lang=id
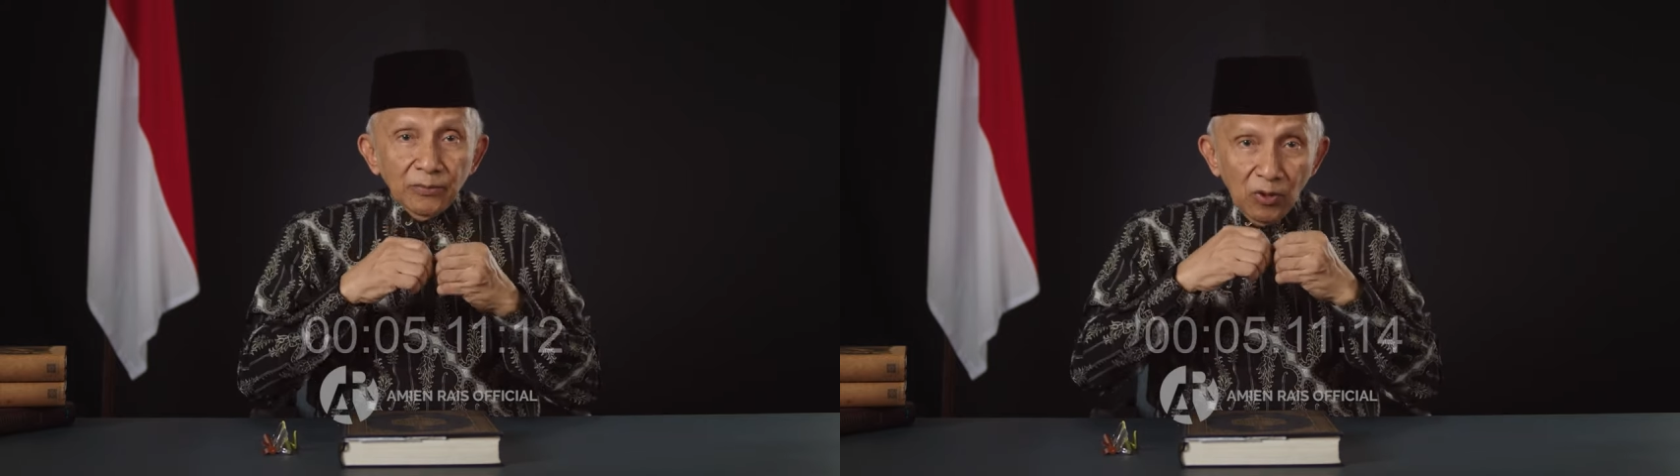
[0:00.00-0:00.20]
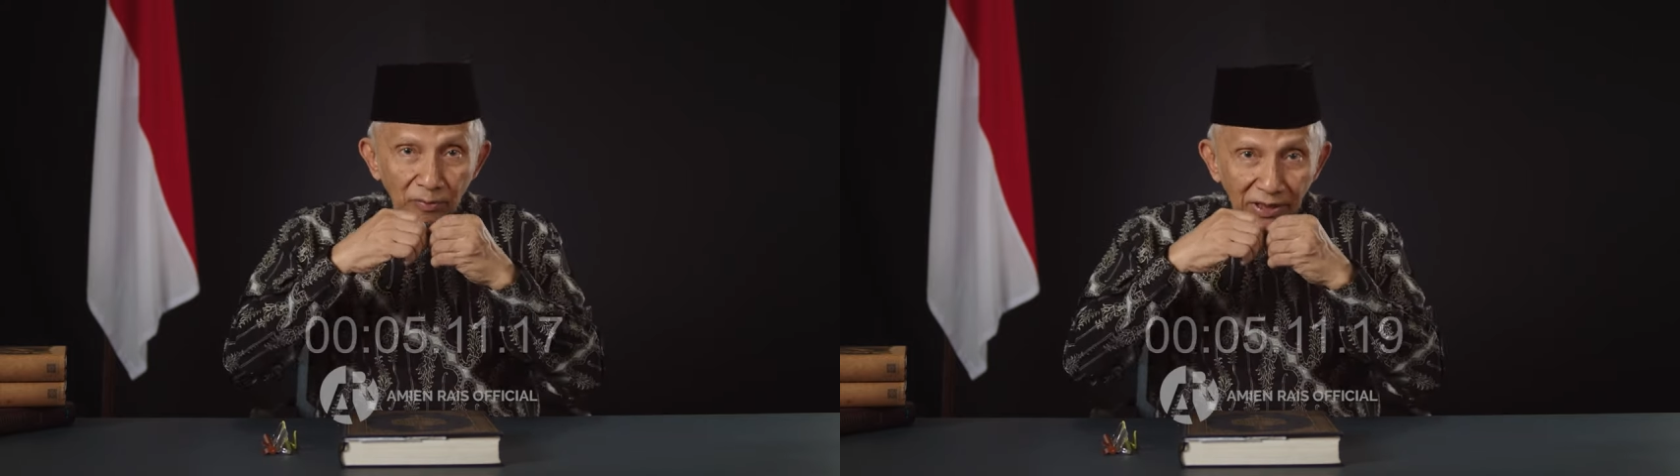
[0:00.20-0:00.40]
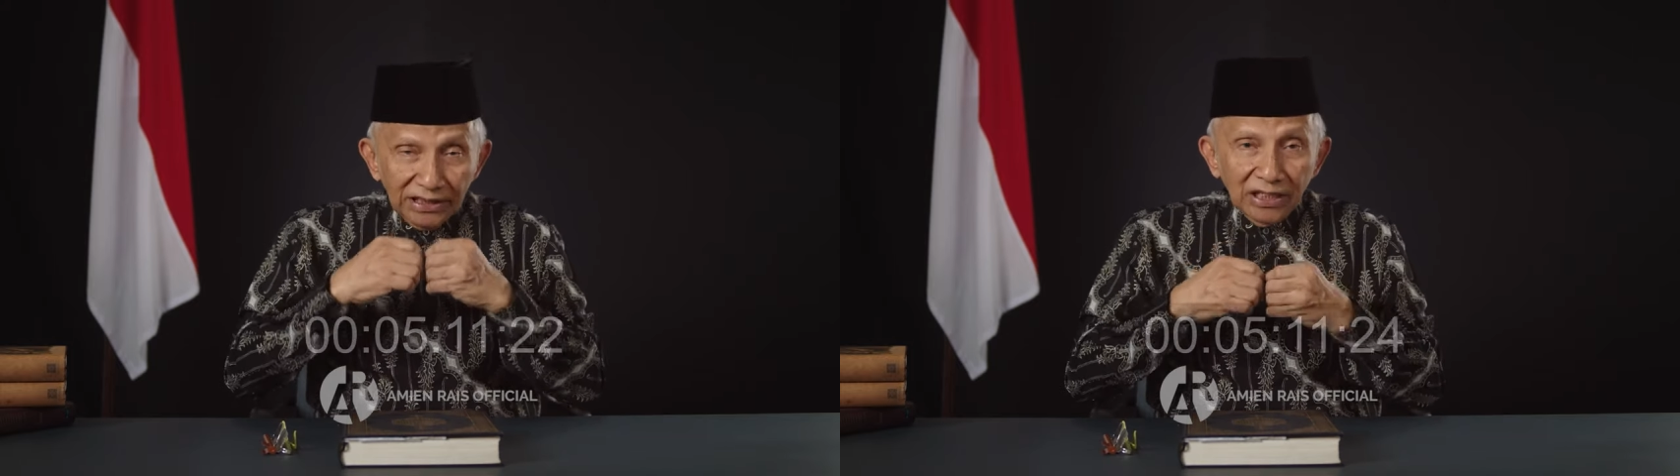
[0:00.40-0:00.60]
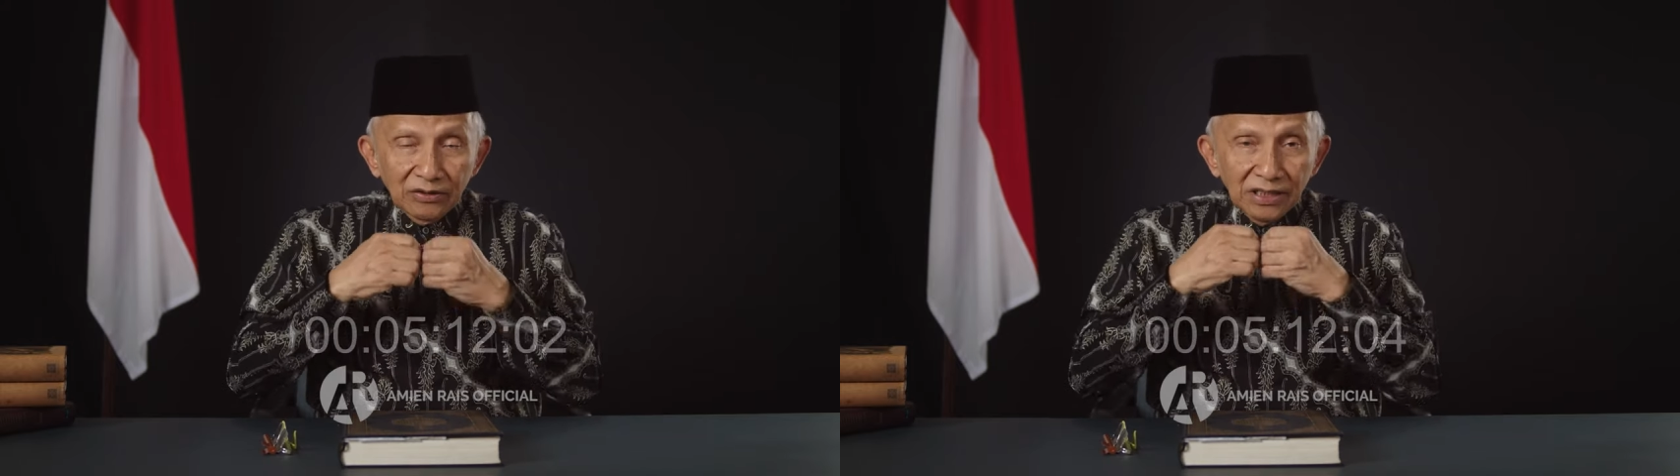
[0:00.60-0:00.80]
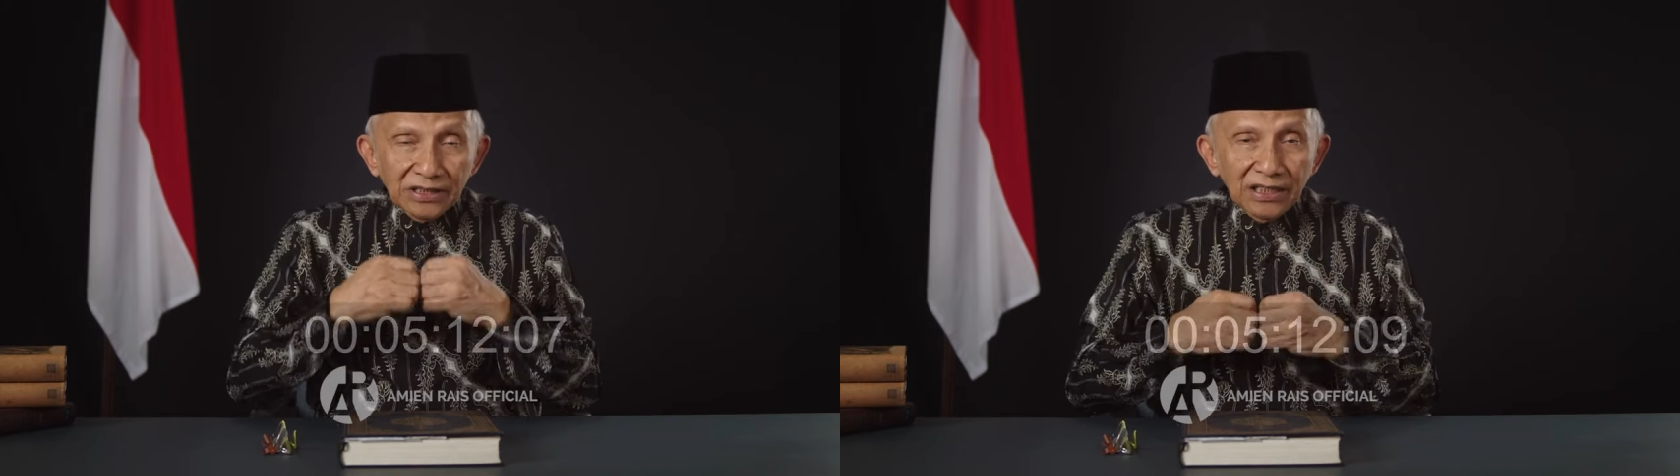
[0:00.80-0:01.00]
diplomatik
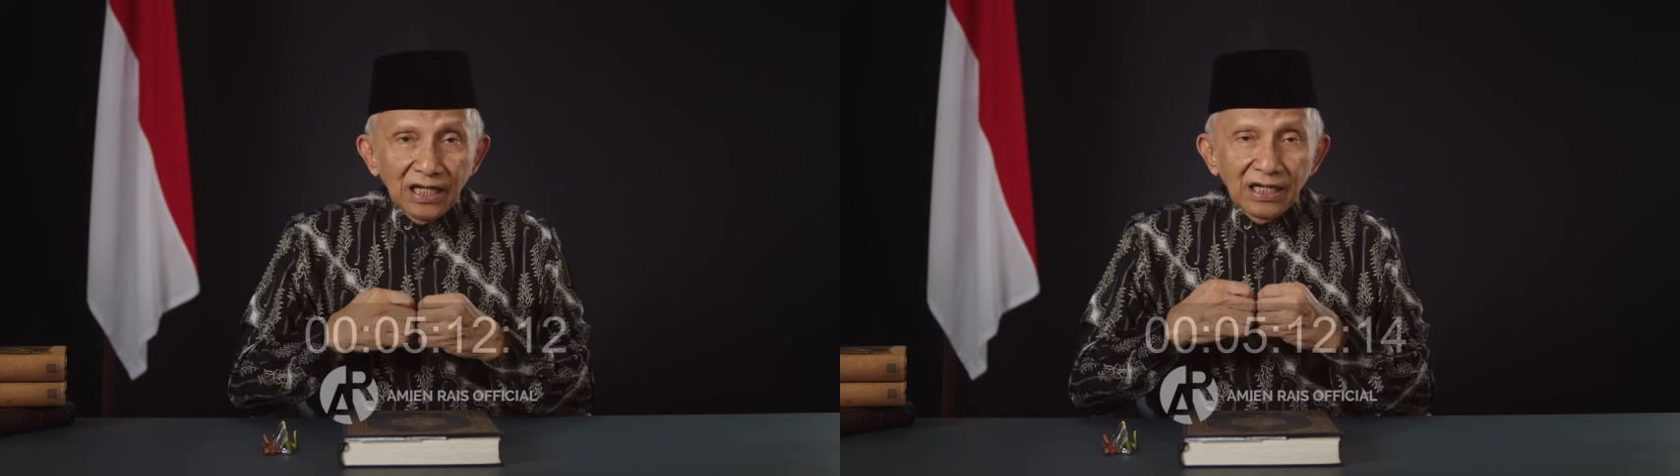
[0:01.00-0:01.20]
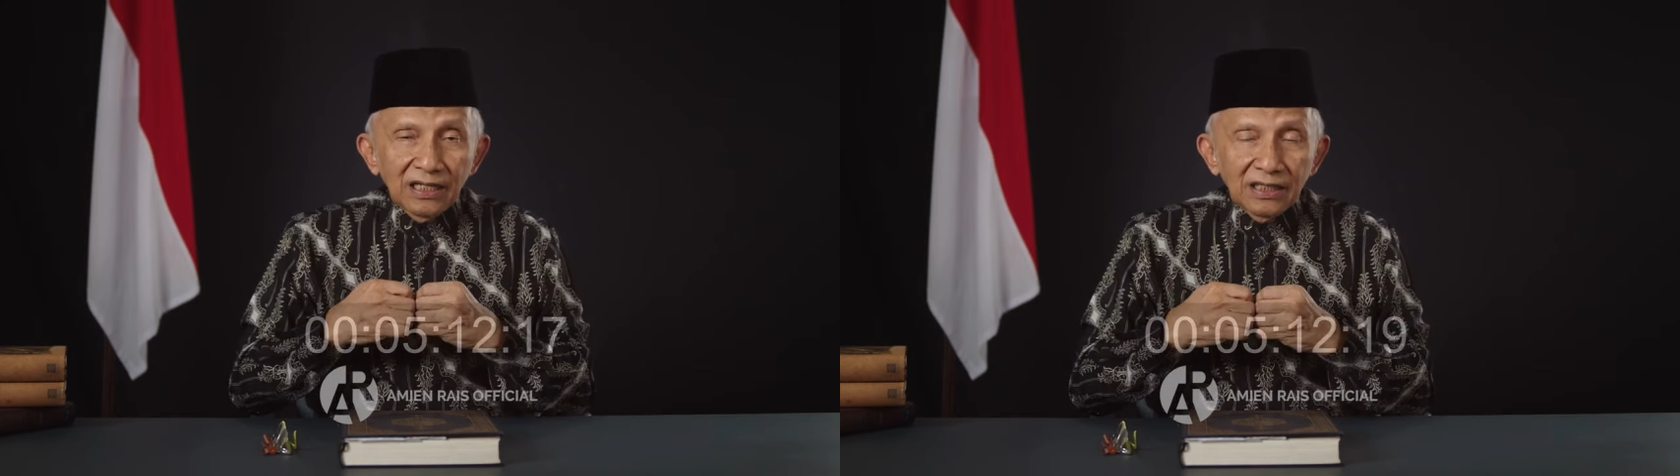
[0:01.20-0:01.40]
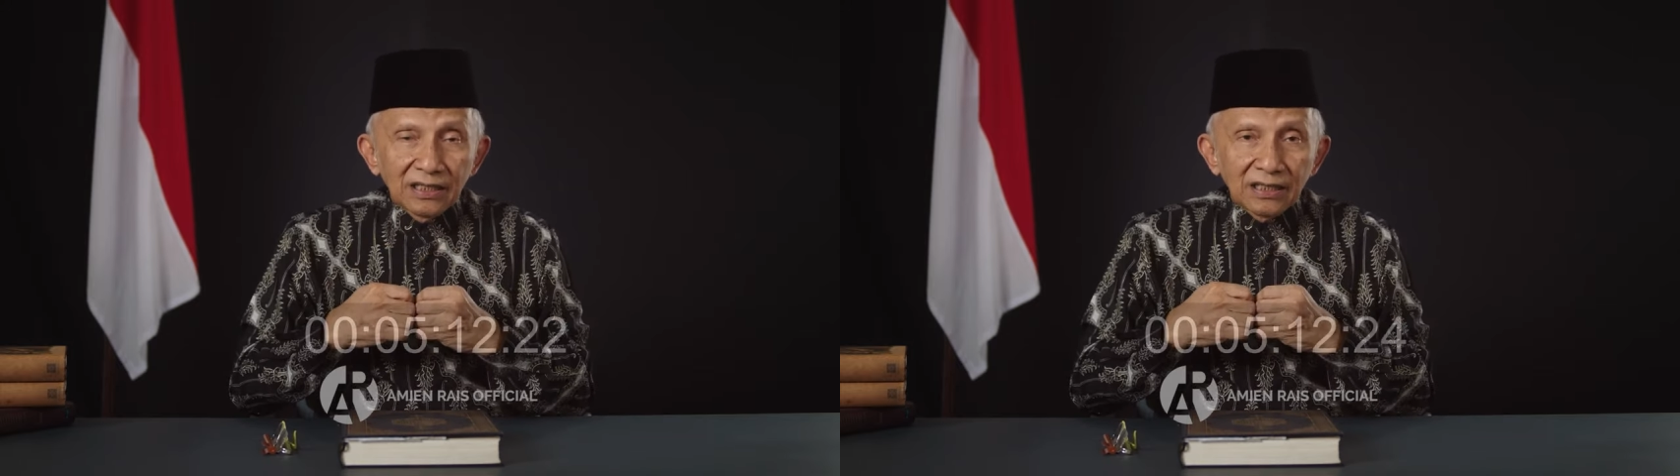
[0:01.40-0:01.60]
Indonesia